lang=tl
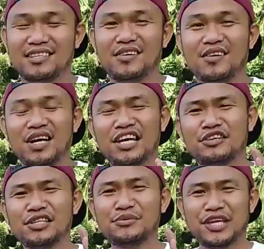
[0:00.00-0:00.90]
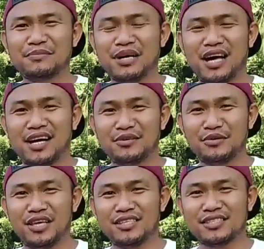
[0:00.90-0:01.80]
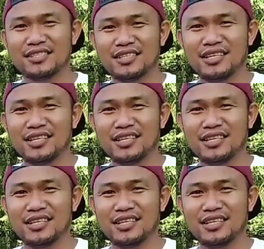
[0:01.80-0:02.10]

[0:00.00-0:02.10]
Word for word: or ngayon na week mga kanukis,